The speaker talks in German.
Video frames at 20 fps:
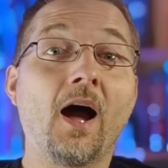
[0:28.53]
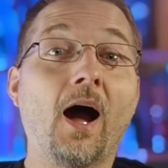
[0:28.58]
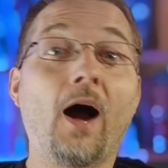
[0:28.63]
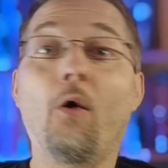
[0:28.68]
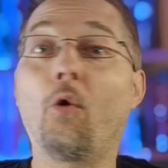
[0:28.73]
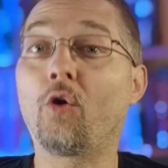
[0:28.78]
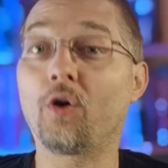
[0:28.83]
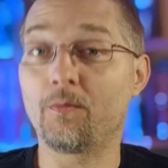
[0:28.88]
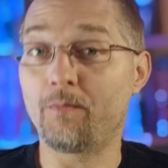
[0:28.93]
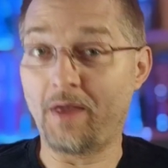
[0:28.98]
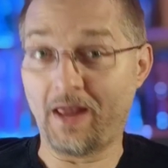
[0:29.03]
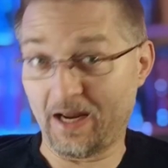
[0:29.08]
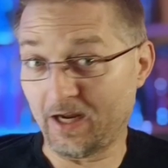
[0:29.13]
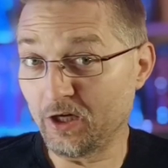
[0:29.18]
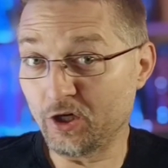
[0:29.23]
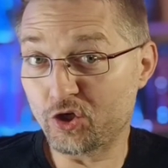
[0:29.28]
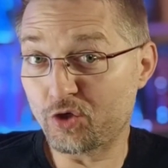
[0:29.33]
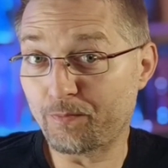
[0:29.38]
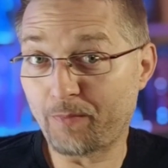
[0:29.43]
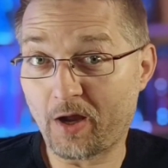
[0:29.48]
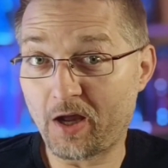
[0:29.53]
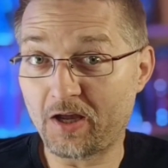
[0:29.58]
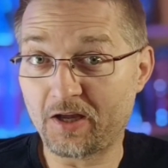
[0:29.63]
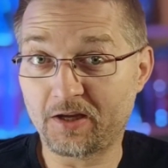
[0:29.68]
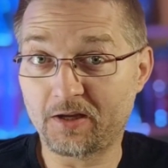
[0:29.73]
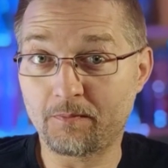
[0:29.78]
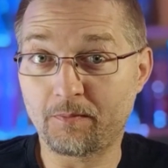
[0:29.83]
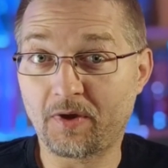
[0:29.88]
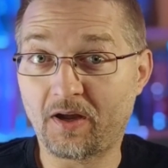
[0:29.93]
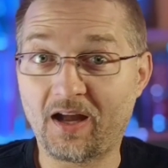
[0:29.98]
Auch im
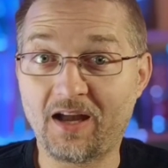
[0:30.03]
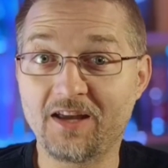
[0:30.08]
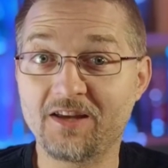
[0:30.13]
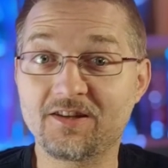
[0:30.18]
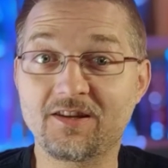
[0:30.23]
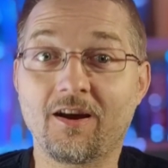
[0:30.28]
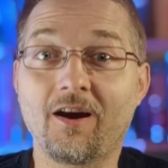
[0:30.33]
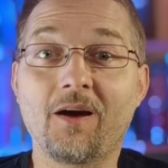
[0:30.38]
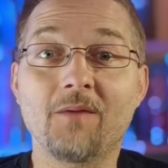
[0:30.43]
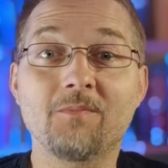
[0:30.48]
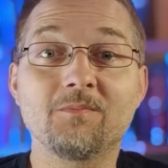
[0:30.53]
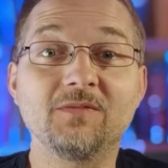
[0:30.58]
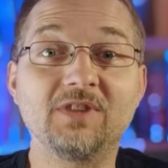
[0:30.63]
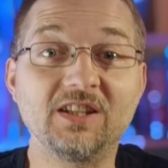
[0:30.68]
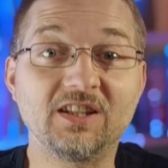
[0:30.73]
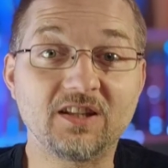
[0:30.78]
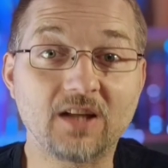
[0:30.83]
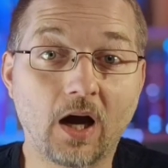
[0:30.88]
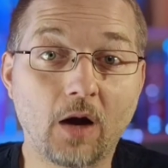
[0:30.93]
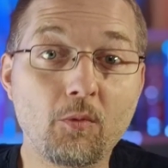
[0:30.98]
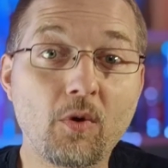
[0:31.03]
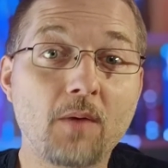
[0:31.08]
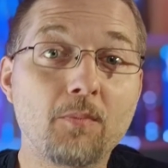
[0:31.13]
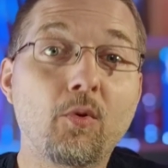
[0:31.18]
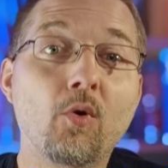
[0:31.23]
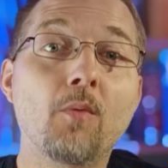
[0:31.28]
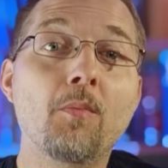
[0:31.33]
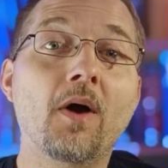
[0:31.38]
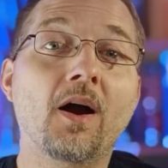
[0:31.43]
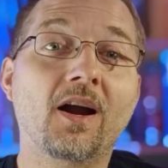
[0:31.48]
englischsprachigen Bereich haben die
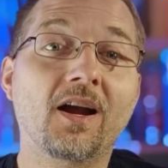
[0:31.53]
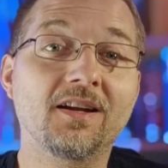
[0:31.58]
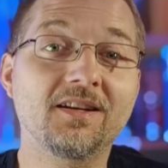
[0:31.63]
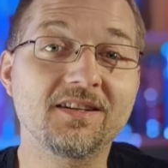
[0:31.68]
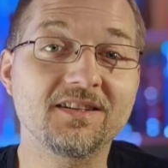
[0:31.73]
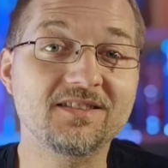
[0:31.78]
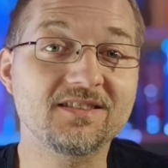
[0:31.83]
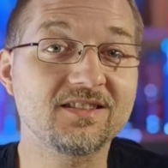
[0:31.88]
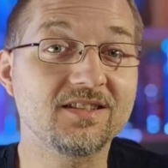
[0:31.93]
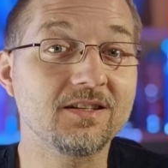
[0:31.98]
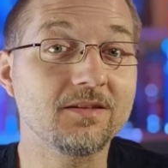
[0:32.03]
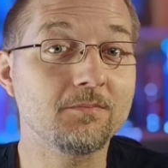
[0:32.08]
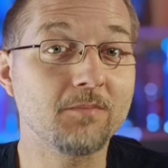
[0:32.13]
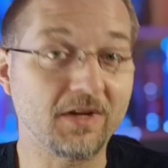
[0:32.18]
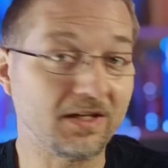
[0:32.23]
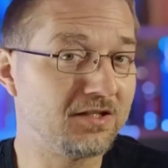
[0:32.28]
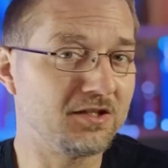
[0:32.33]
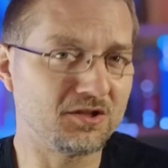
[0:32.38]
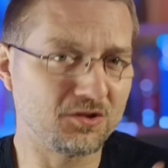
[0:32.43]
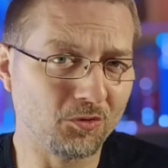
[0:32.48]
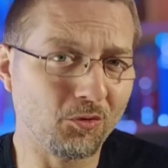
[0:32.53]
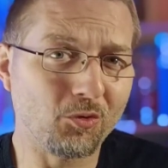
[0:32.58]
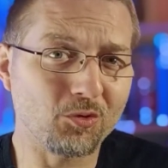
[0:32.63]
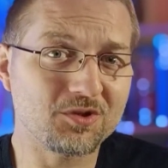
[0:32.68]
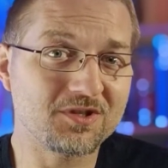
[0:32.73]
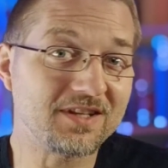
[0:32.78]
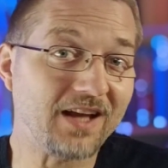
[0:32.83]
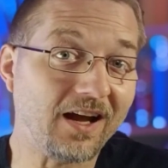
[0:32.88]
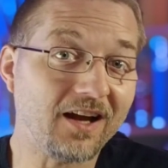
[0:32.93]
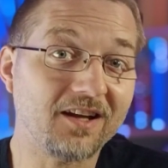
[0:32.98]
Dauerpropagandisten mit so
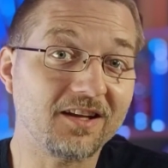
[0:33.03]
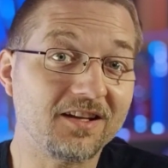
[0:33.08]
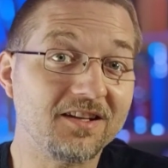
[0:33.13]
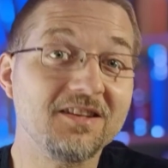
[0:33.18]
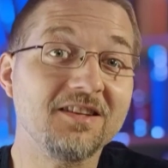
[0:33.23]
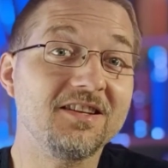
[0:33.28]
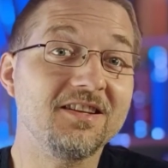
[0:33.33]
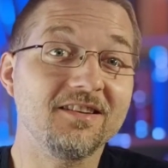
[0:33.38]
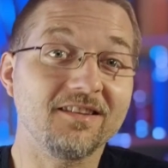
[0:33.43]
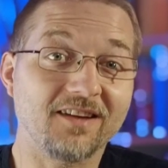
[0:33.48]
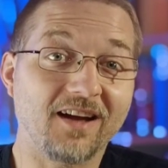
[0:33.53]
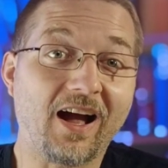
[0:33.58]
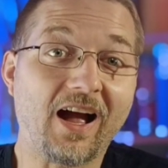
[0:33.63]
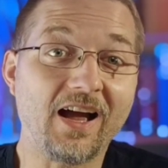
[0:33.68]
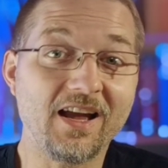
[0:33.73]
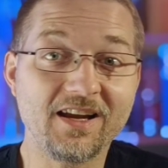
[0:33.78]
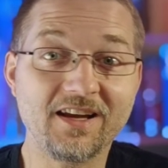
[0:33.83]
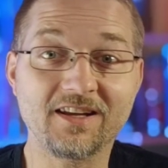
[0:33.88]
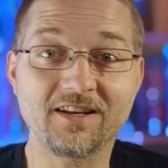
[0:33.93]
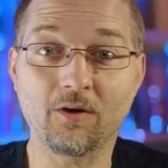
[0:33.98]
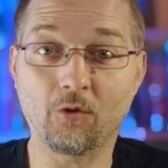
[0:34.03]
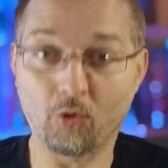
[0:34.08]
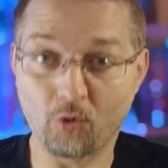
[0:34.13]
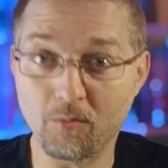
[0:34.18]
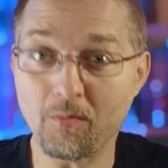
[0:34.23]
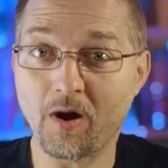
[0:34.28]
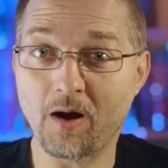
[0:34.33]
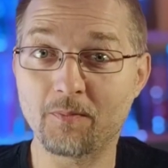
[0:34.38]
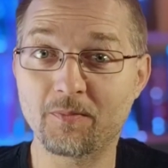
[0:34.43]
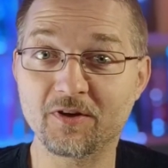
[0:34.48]
Sachen ihre eigene
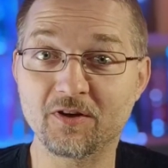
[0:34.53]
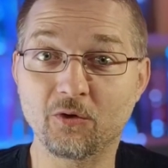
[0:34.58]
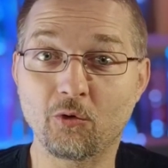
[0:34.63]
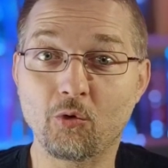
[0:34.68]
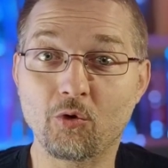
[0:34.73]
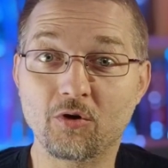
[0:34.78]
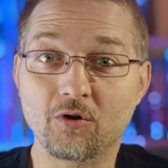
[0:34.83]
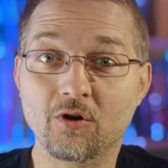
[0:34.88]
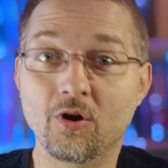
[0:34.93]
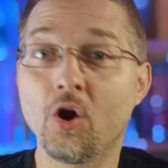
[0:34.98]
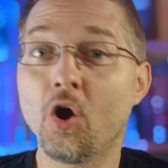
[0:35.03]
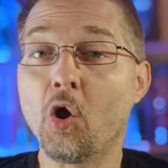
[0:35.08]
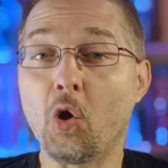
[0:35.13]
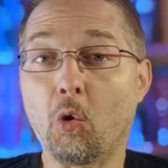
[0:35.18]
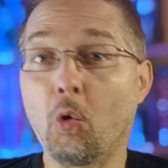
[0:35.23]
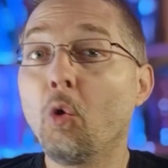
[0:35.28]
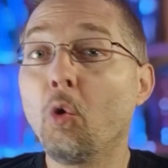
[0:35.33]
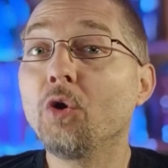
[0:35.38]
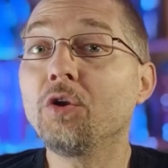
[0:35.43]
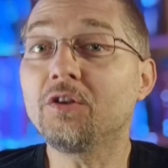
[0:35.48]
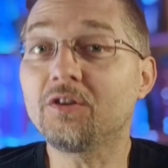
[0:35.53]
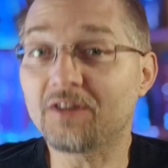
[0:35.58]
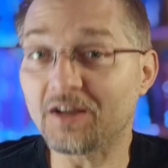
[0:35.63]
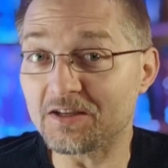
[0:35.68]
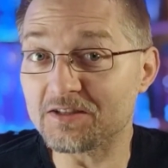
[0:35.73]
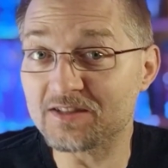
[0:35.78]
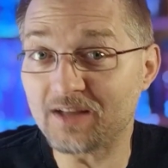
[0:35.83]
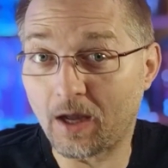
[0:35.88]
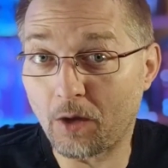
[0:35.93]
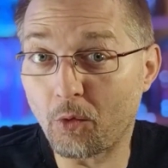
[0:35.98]
Umma belogen und
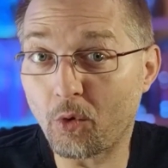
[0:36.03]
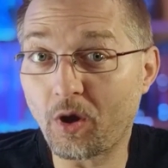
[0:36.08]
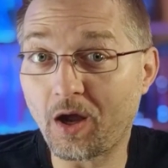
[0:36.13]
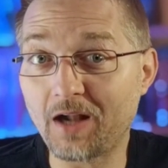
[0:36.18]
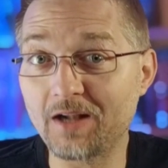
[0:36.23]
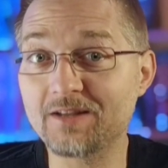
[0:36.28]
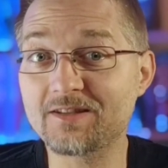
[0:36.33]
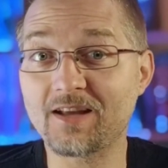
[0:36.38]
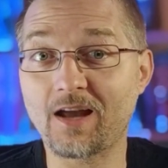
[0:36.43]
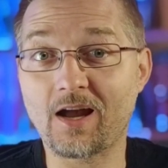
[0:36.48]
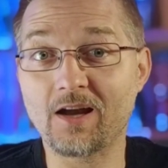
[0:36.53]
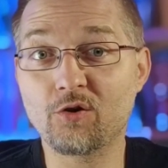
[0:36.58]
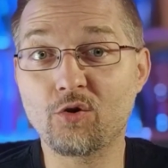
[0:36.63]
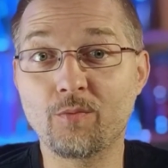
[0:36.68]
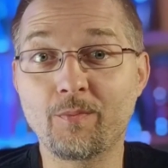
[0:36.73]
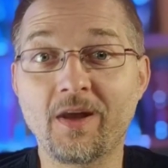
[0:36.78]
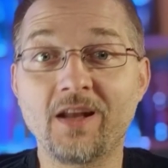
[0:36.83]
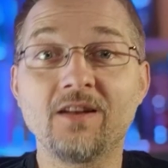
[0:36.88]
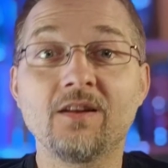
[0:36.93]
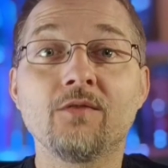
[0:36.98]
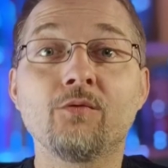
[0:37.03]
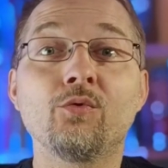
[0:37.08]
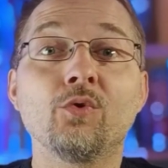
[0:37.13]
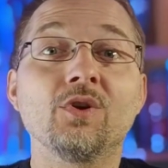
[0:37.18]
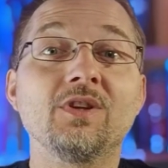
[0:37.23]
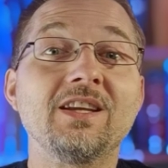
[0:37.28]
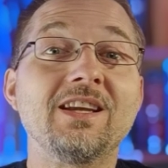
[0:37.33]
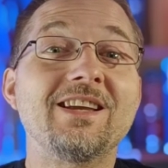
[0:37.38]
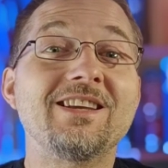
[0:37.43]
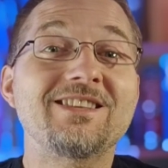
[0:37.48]
das auch als Argument
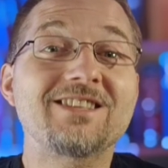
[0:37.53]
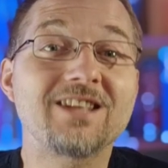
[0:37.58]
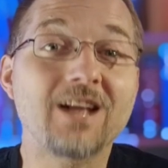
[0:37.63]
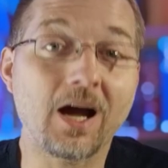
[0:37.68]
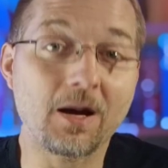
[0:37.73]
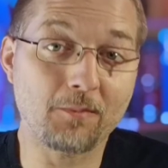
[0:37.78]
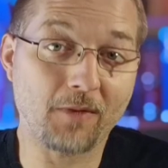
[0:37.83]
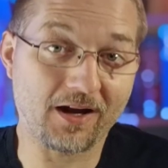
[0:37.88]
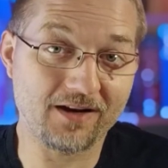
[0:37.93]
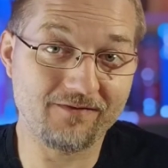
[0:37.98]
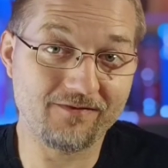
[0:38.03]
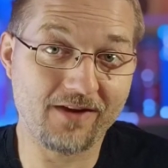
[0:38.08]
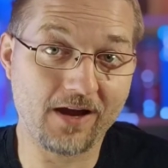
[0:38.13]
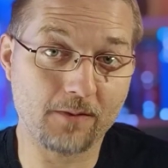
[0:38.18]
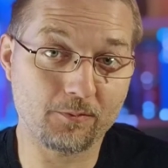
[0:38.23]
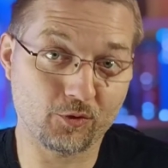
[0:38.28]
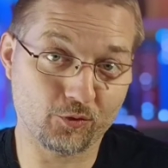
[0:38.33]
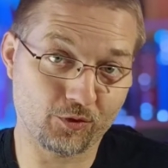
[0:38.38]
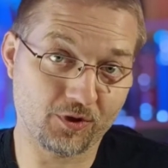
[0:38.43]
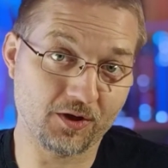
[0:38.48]
für die Islamanwerbung